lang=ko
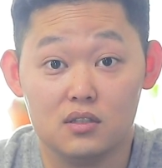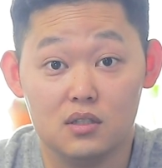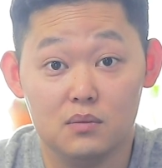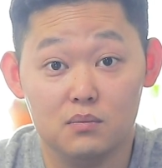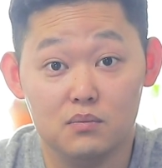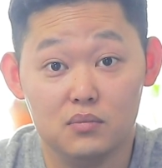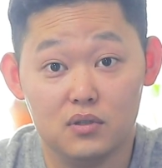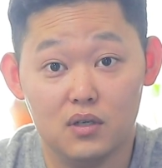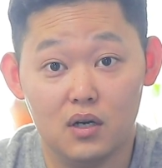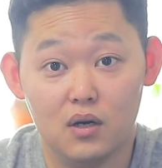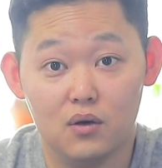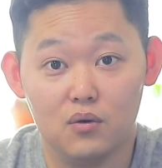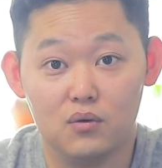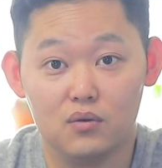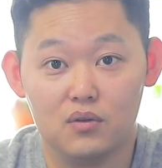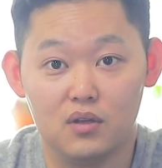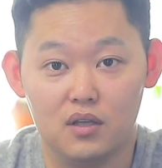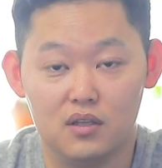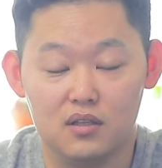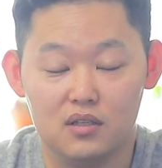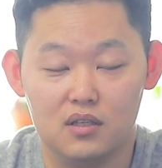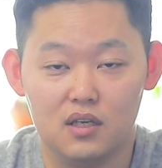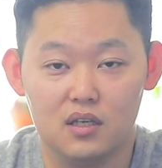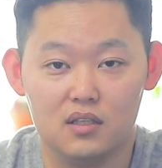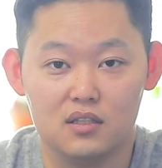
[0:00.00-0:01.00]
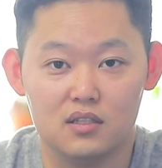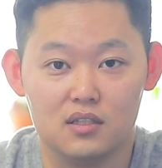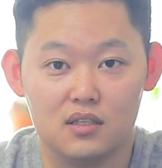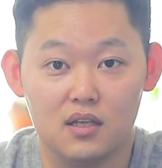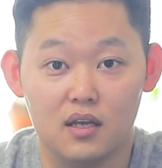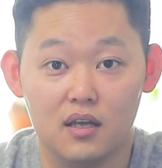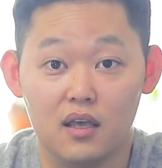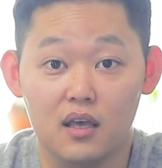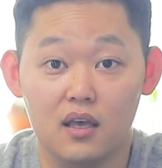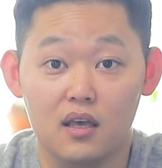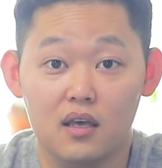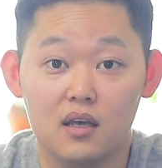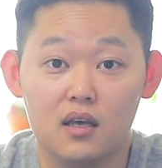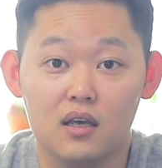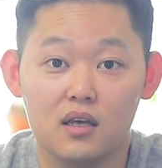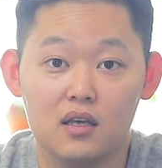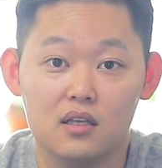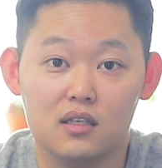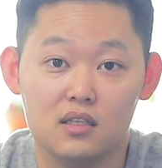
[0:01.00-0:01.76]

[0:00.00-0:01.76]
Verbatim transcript: 심플하고 댄디한 의상에